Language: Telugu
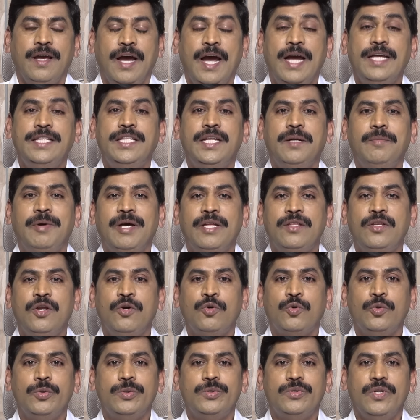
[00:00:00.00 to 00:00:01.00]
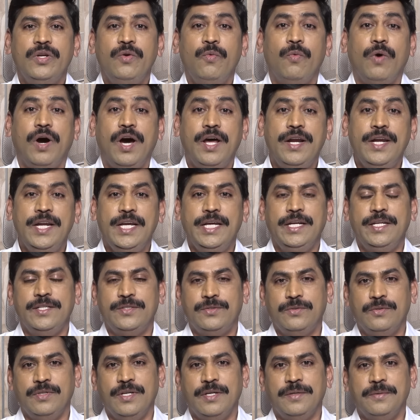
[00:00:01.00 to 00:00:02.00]
హైదరాబాద్లో కూర్చొని వార్నింగ్లు
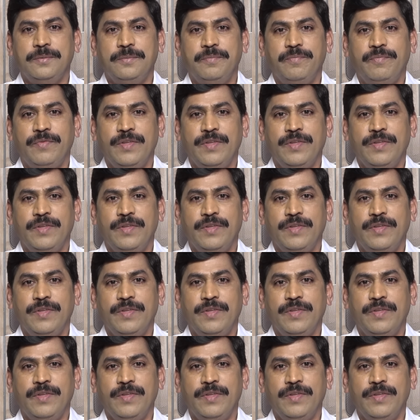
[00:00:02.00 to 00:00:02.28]
ఇస్తున్నారు